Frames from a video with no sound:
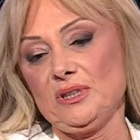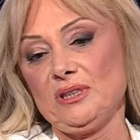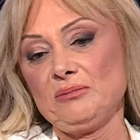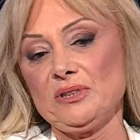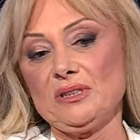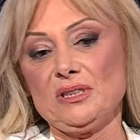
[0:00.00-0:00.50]

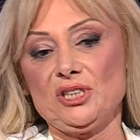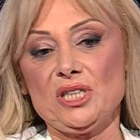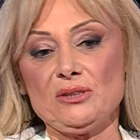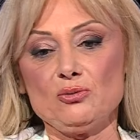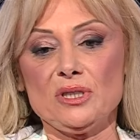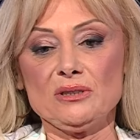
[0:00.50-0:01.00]
dedim sana çek
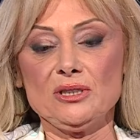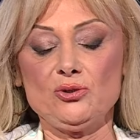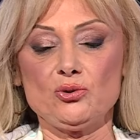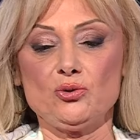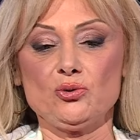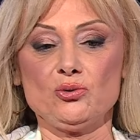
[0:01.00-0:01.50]
uzaklaş
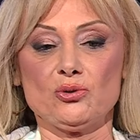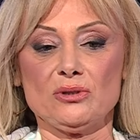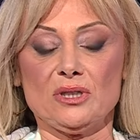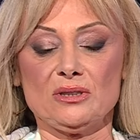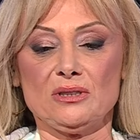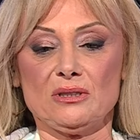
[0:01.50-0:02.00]
çocuğun
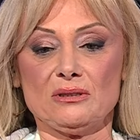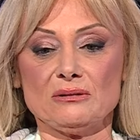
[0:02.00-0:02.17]
oradan ya.